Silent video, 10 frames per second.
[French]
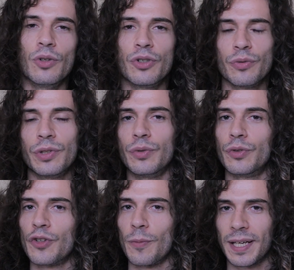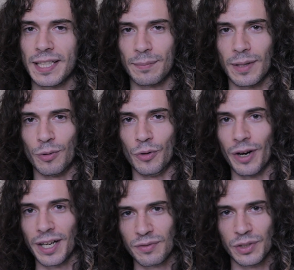aujourd'hui tu ne te sens pas capable de
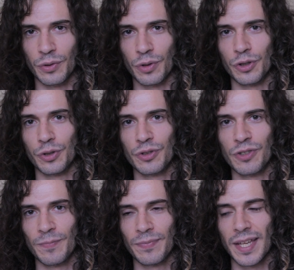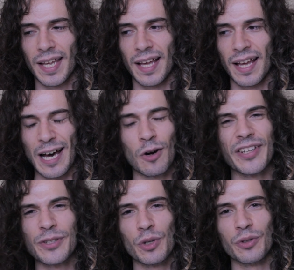rêver d'autre chose, alors
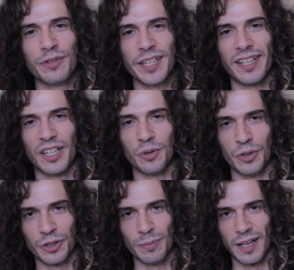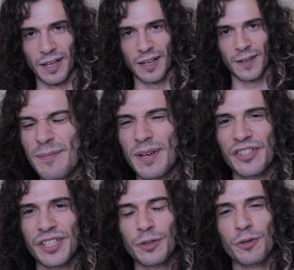laisse-moi t'offrir un cauchemar.
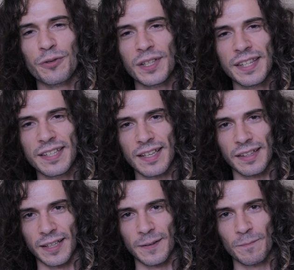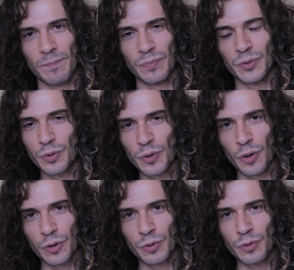Imagine qu'au fil des années, tu te
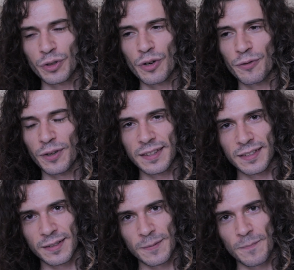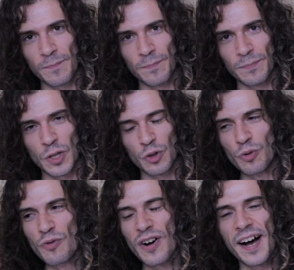rends compte qu'en fait,
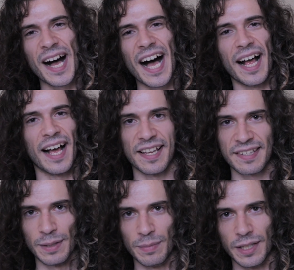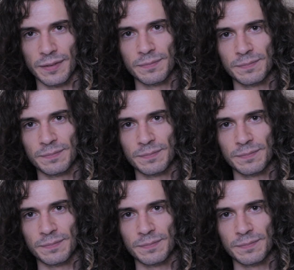tout va assez bien.